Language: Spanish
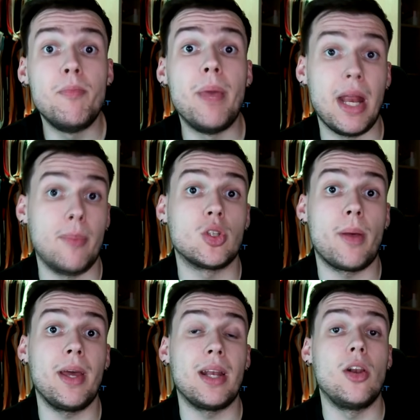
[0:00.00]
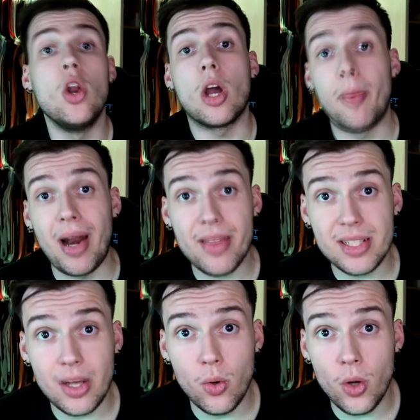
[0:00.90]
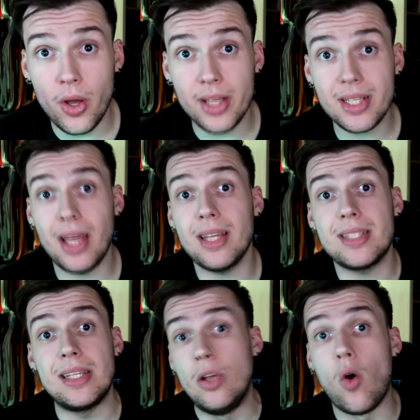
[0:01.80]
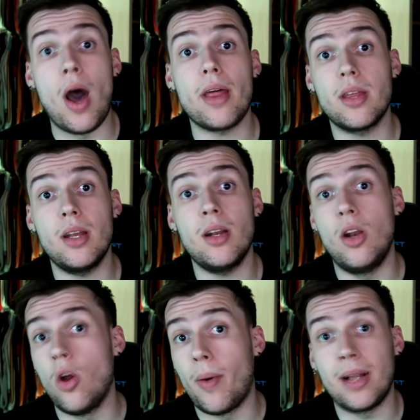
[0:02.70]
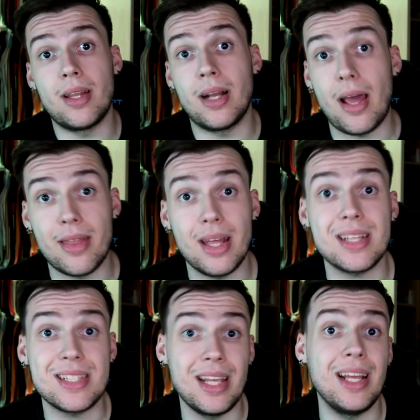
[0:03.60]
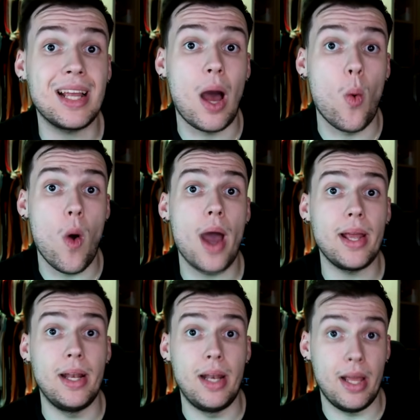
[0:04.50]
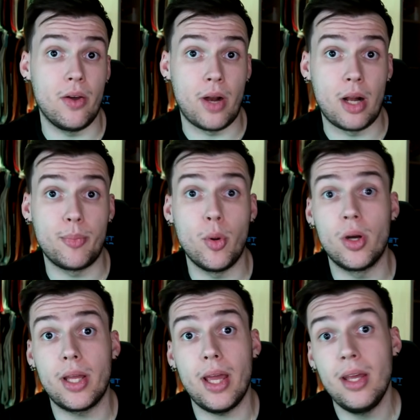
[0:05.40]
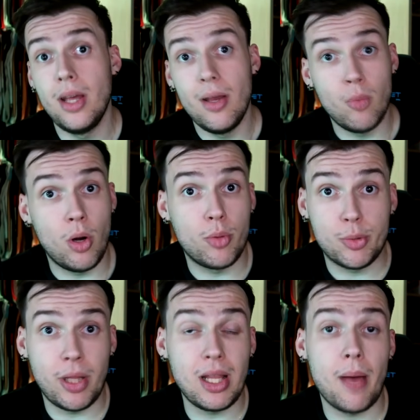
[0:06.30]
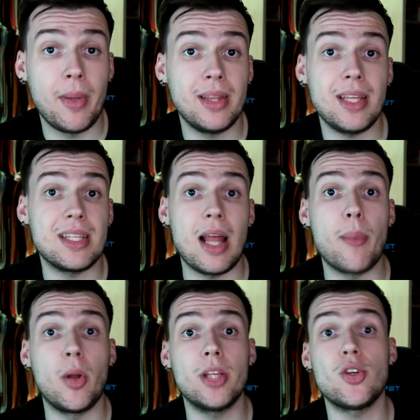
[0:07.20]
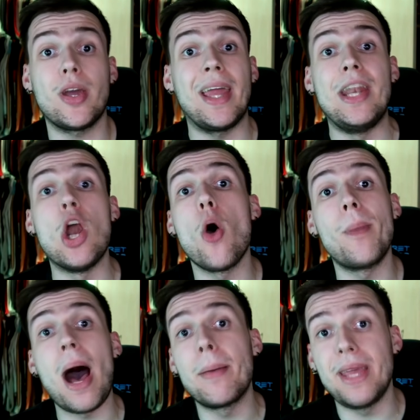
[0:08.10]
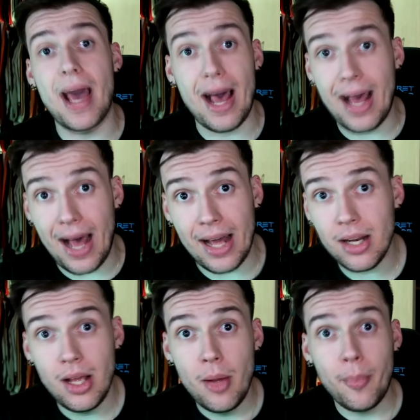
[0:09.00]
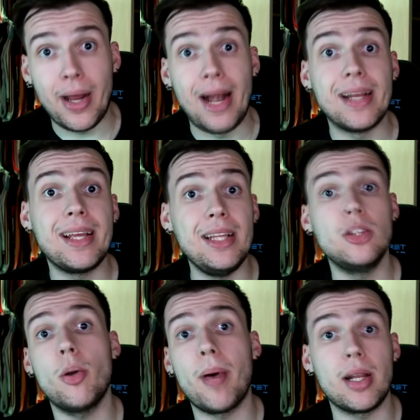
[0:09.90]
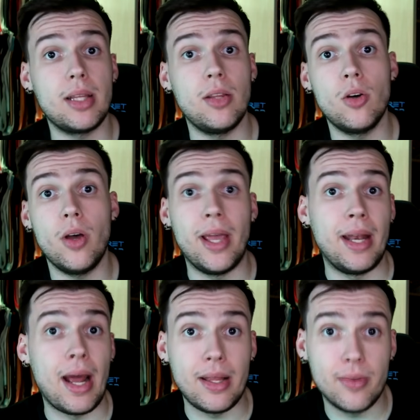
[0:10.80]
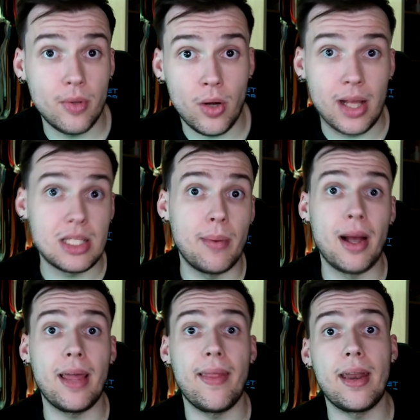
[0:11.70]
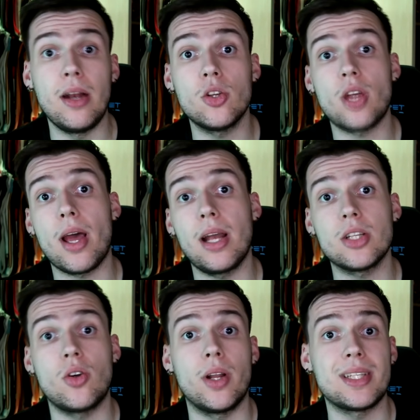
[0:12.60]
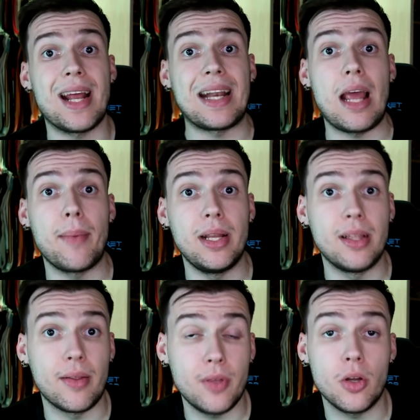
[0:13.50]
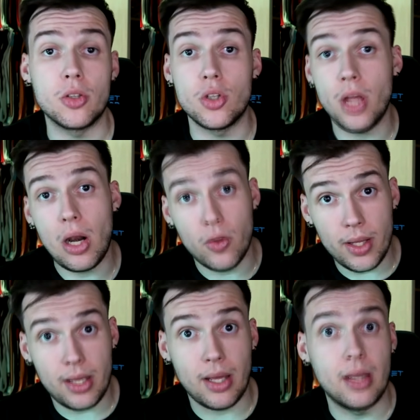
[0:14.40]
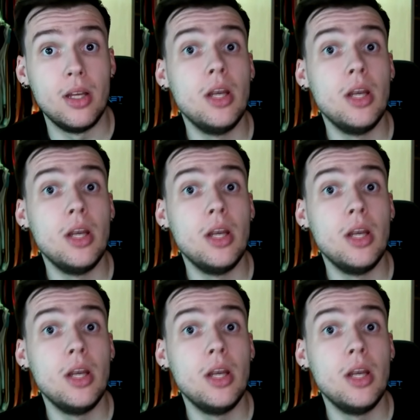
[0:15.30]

veremos a ver. Lo que parece seguro es que si lo hacen, lo van a tener que hacer sin Kawhi Leonard, porque bueno, pues prácticamente será por hecho que no va a viajar para el quinto partido en Arizona. Se va a quedar en Los Ángeles con esa rehabilitación. Yo ya lo dije.